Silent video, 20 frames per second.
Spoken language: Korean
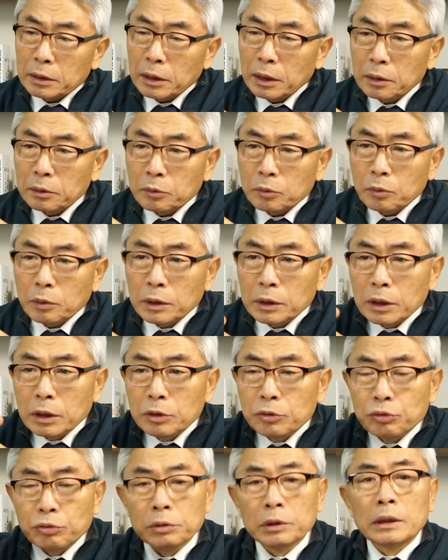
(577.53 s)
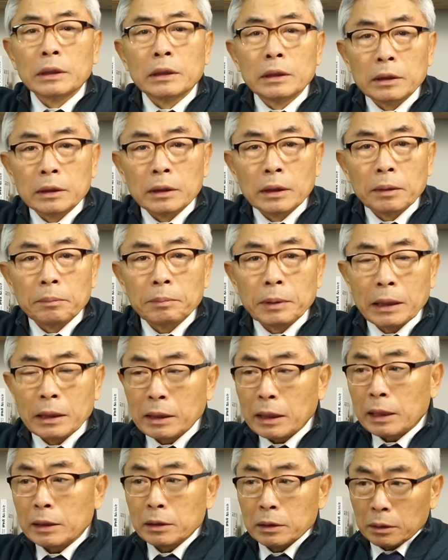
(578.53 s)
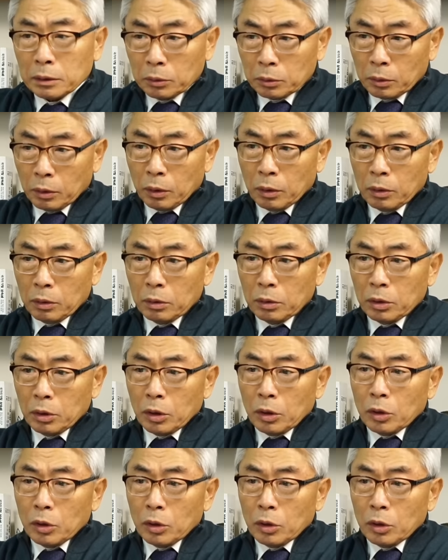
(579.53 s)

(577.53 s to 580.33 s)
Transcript: 특권을 주는 거거든요. 배타적으로.